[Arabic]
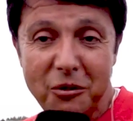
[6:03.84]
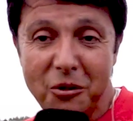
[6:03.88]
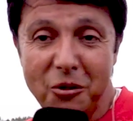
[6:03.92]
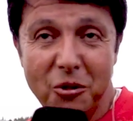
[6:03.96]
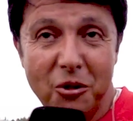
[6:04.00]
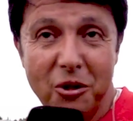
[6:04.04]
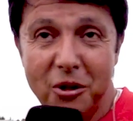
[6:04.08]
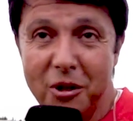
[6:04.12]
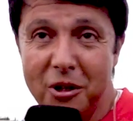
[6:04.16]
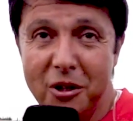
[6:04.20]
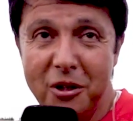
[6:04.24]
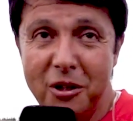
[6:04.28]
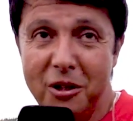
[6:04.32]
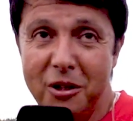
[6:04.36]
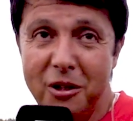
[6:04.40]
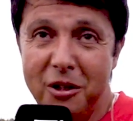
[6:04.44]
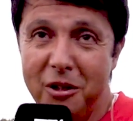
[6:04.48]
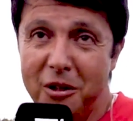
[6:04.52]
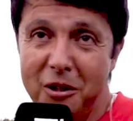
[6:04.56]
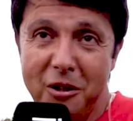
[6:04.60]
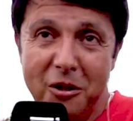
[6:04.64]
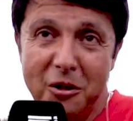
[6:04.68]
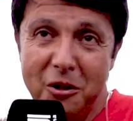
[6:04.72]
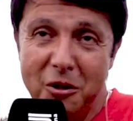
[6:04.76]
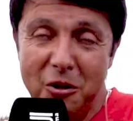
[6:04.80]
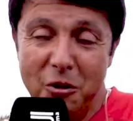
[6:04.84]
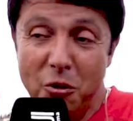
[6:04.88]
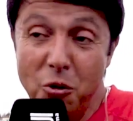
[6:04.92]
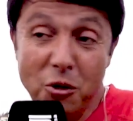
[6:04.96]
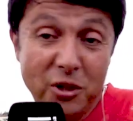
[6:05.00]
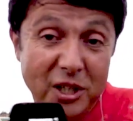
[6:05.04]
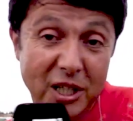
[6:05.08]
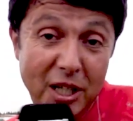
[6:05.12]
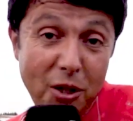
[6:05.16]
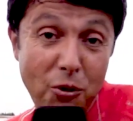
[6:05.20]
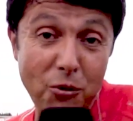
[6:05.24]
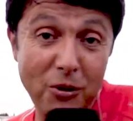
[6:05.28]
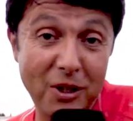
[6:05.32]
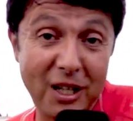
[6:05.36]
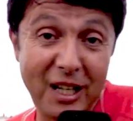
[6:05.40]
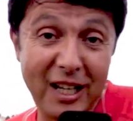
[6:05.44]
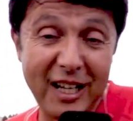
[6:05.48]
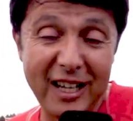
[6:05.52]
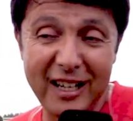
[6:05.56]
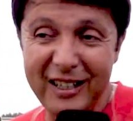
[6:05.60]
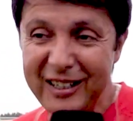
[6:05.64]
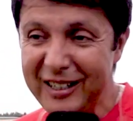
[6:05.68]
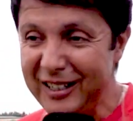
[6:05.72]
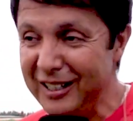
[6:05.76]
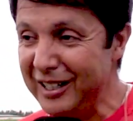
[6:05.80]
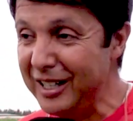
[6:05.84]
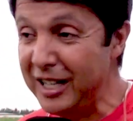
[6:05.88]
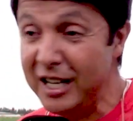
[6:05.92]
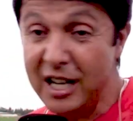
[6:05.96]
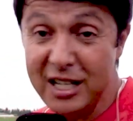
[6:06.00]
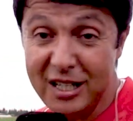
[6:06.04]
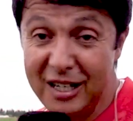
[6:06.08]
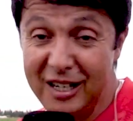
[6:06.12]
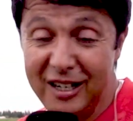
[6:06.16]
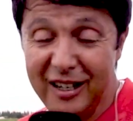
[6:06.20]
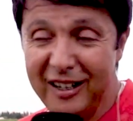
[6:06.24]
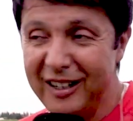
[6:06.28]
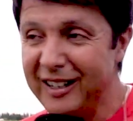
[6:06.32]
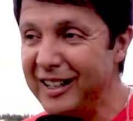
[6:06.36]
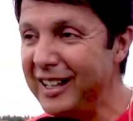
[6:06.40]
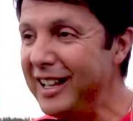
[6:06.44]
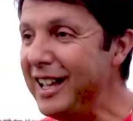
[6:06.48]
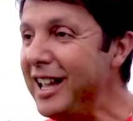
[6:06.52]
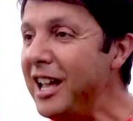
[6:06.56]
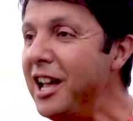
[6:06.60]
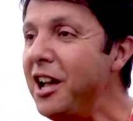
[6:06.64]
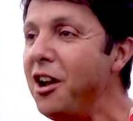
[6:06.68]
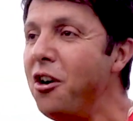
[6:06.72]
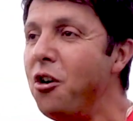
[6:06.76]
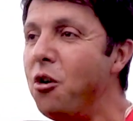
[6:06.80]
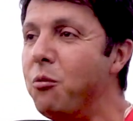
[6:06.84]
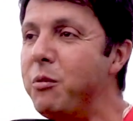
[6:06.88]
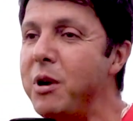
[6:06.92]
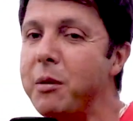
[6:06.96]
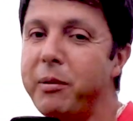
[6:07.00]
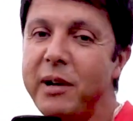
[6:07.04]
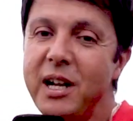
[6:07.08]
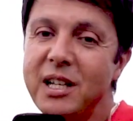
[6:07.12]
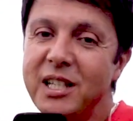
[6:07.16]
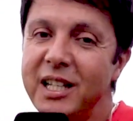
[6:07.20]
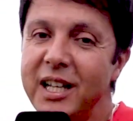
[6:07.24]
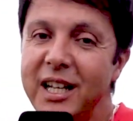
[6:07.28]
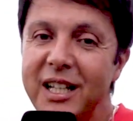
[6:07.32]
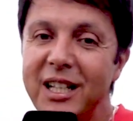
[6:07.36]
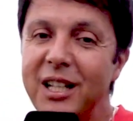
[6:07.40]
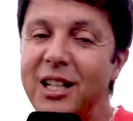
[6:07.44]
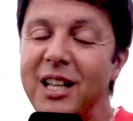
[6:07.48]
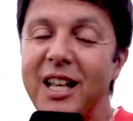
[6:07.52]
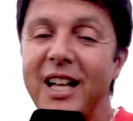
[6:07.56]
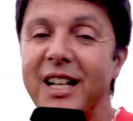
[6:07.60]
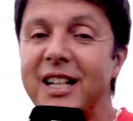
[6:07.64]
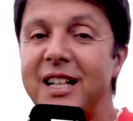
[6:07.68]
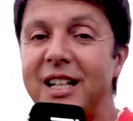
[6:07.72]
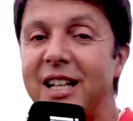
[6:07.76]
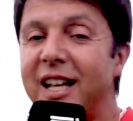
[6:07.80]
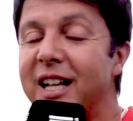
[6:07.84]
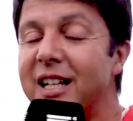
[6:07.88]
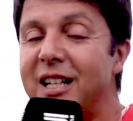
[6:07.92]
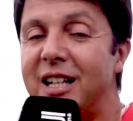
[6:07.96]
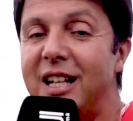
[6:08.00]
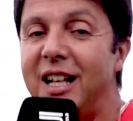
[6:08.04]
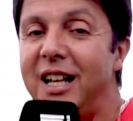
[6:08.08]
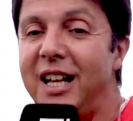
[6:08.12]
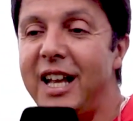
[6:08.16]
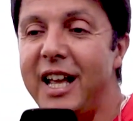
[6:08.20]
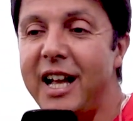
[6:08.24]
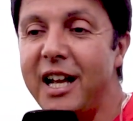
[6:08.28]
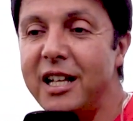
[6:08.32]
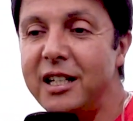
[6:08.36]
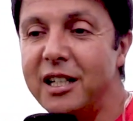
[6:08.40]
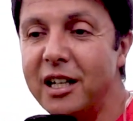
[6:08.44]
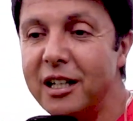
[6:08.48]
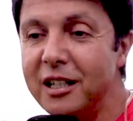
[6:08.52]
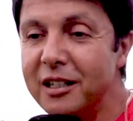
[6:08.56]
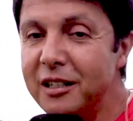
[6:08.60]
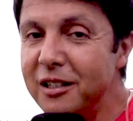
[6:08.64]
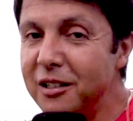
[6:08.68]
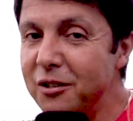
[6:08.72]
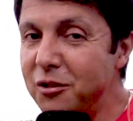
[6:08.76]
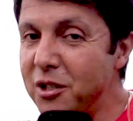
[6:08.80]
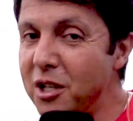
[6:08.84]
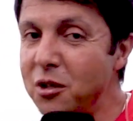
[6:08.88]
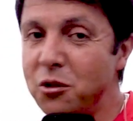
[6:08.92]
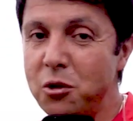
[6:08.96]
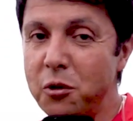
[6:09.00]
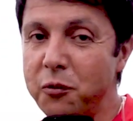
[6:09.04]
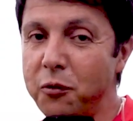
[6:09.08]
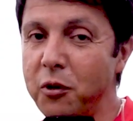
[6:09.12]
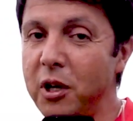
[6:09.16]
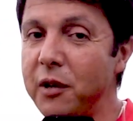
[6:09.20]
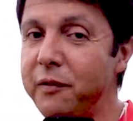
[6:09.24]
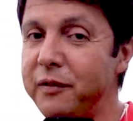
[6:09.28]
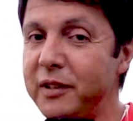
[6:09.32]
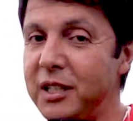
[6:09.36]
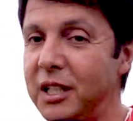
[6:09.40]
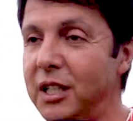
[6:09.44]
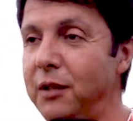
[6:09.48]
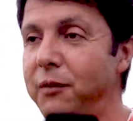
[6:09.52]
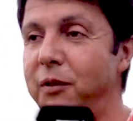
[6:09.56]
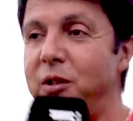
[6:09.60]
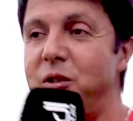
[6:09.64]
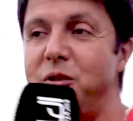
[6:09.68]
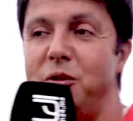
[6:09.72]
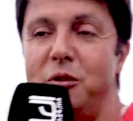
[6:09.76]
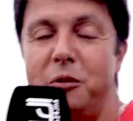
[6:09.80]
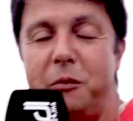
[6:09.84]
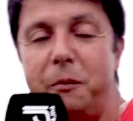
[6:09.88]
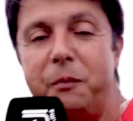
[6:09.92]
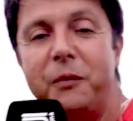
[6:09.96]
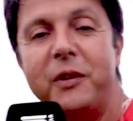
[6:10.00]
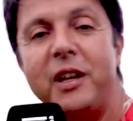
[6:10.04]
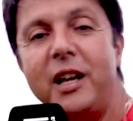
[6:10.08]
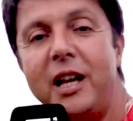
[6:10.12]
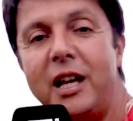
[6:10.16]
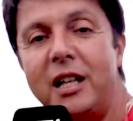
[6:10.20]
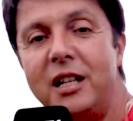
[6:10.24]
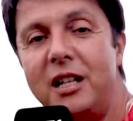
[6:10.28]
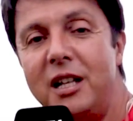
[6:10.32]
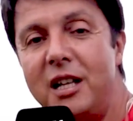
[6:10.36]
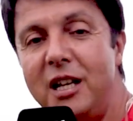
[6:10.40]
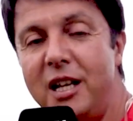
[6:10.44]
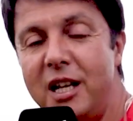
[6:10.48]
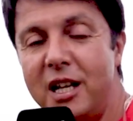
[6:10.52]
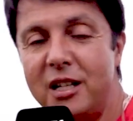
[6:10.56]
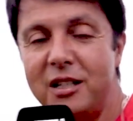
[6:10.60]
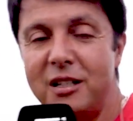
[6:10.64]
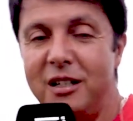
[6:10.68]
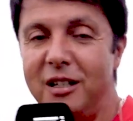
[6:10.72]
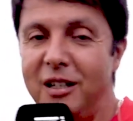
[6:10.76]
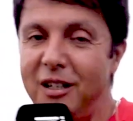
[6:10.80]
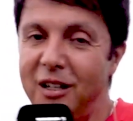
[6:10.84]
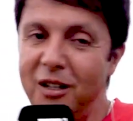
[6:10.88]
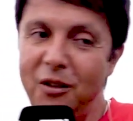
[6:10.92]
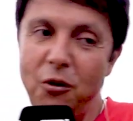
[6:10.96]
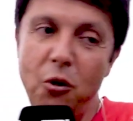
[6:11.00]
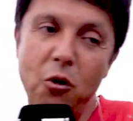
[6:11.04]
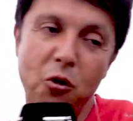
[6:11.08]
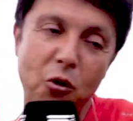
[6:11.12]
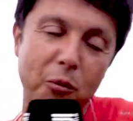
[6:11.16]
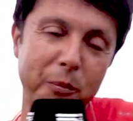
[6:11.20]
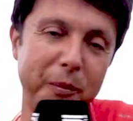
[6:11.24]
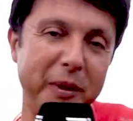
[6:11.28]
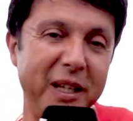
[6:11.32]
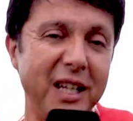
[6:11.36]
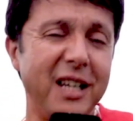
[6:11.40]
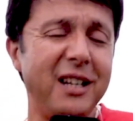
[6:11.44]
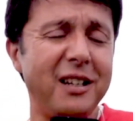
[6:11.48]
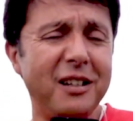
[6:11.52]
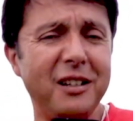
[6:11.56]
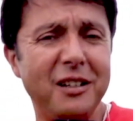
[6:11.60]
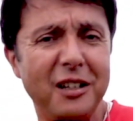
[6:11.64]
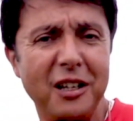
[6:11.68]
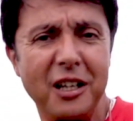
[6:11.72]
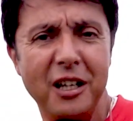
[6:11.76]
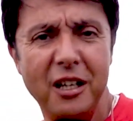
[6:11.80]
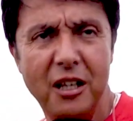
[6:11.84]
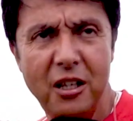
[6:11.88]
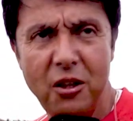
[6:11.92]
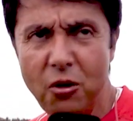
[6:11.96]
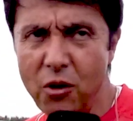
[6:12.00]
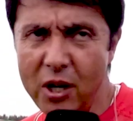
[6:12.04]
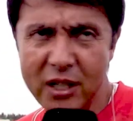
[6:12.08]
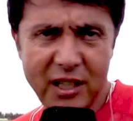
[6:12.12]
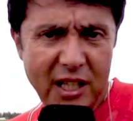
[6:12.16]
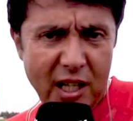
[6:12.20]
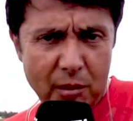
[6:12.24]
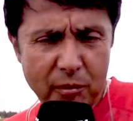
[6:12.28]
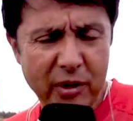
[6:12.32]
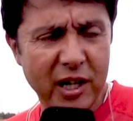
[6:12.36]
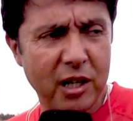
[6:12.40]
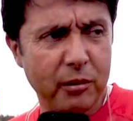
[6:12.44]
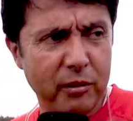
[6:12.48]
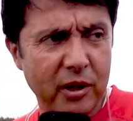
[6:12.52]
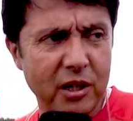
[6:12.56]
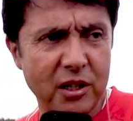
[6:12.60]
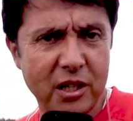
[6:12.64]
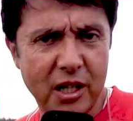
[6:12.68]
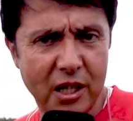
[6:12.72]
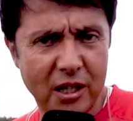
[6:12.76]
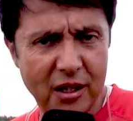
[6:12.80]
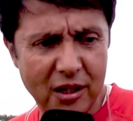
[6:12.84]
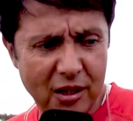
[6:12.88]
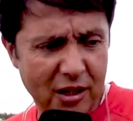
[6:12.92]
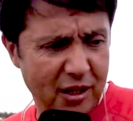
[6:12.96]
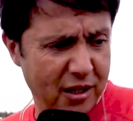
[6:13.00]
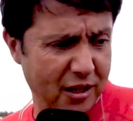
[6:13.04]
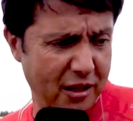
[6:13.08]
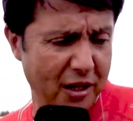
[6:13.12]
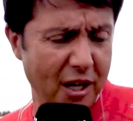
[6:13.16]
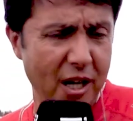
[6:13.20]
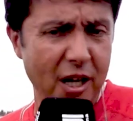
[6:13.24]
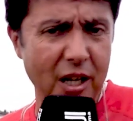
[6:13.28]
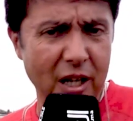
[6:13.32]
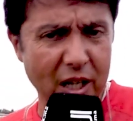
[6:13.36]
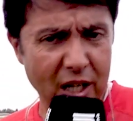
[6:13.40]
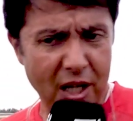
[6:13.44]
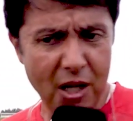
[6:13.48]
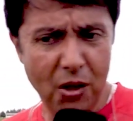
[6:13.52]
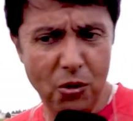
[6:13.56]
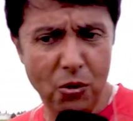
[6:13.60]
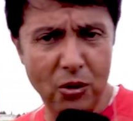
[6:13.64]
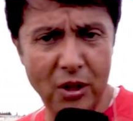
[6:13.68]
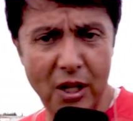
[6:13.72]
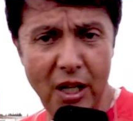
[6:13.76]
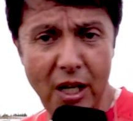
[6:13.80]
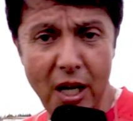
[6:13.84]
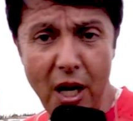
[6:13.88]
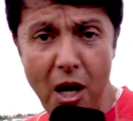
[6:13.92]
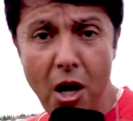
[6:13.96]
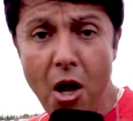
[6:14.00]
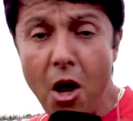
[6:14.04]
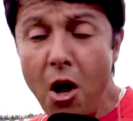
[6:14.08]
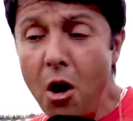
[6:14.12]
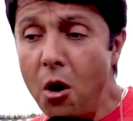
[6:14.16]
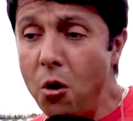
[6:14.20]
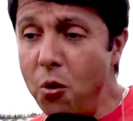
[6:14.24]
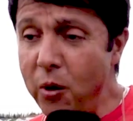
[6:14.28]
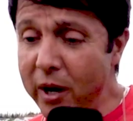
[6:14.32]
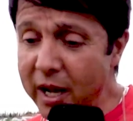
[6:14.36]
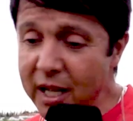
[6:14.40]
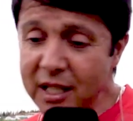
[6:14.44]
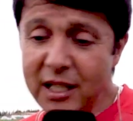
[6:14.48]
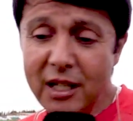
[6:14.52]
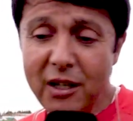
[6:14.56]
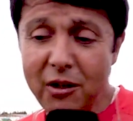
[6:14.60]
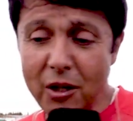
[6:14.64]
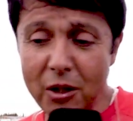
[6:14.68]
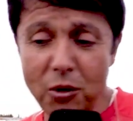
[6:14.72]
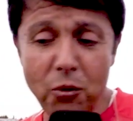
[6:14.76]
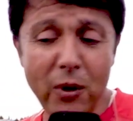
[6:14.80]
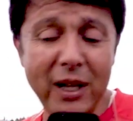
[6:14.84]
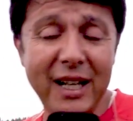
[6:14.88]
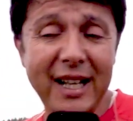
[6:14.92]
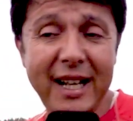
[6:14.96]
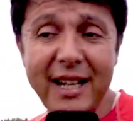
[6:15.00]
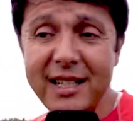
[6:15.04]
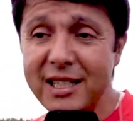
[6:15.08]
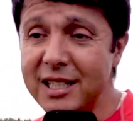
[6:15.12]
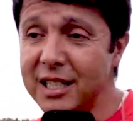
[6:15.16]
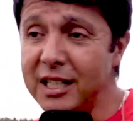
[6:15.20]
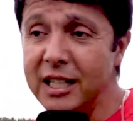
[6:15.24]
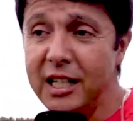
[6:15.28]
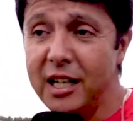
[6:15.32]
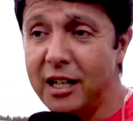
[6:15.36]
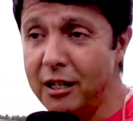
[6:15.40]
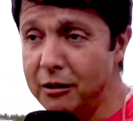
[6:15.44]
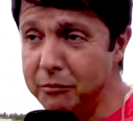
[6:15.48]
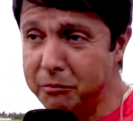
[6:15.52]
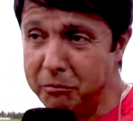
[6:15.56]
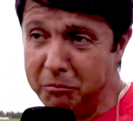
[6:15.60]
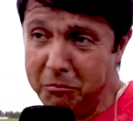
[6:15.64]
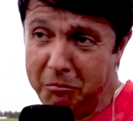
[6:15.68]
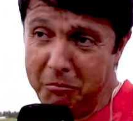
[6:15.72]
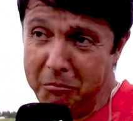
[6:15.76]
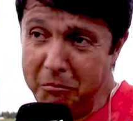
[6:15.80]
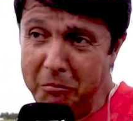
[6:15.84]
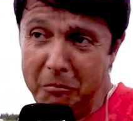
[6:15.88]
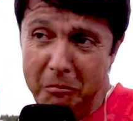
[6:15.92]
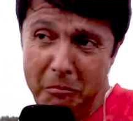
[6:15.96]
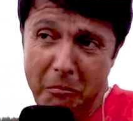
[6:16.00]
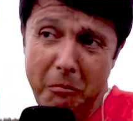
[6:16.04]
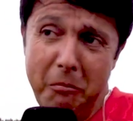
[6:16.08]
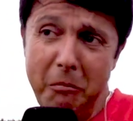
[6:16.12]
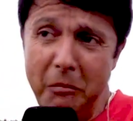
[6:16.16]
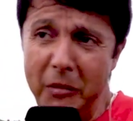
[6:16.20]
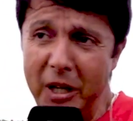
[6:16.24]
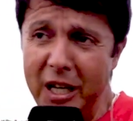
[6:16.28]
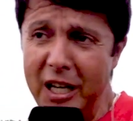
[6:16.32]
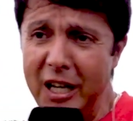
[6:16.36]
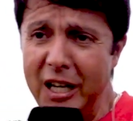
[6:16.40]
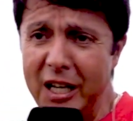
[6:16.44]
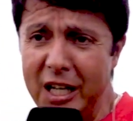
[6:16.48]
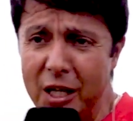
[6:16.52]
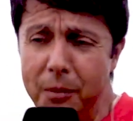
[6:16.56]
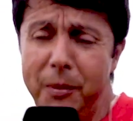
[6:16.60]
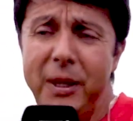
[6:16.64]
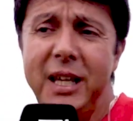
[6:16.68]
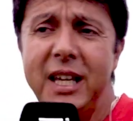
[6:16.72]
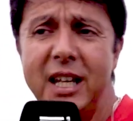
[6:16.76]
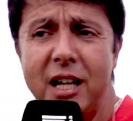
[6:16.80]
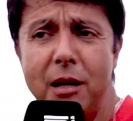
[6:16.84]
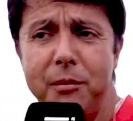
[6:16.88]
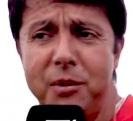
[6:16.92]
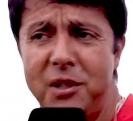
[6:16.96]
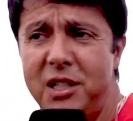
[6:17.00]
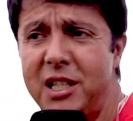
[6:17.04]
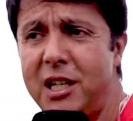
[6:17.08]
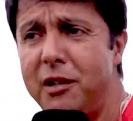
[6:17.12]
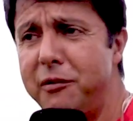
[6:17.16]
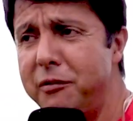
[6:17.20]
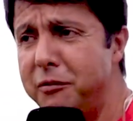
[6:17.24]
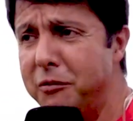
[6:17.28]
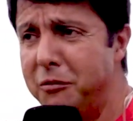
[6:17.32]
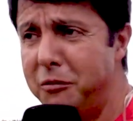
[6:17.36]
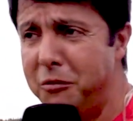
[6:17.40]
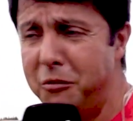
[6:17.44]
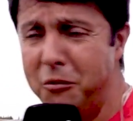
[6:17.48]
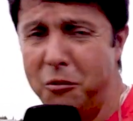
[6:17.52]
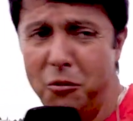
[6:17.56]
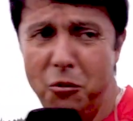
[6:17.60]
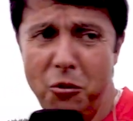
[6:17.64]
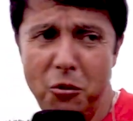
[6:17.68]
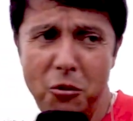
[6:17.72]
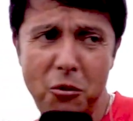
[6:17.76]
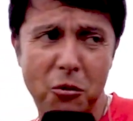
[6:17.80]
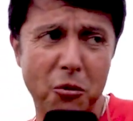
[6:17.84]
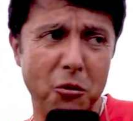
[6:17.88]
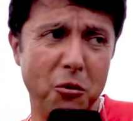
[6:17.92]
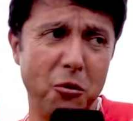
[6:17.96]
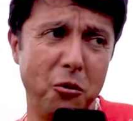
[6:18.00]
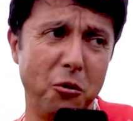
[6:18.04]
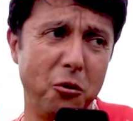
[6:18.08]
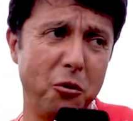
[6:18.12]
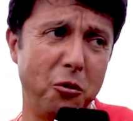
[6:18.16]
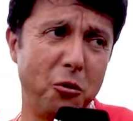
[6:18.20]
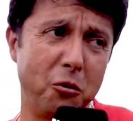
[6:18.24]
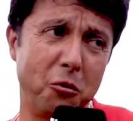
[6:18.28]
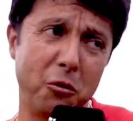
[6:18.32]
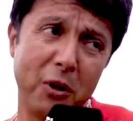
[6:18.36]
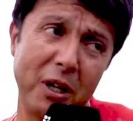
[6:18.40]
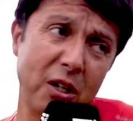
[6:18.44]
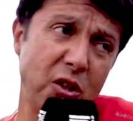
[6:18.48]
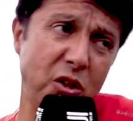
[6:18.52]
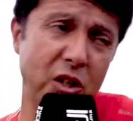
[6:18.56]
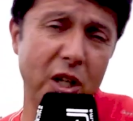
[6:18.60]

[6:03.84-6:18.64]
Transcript: دونك آه، كلشي ياكل الدلاح علاش لا وما يبقاش هاد هاد الدلاح هذا تنشوفوه في التلفزيون عند الناس الاوروبيين دونك حتى المغاربه نتاعنا ياكلوا الدلاح وهذا عنده واحد الخاصيه كبيره بزاف وعلى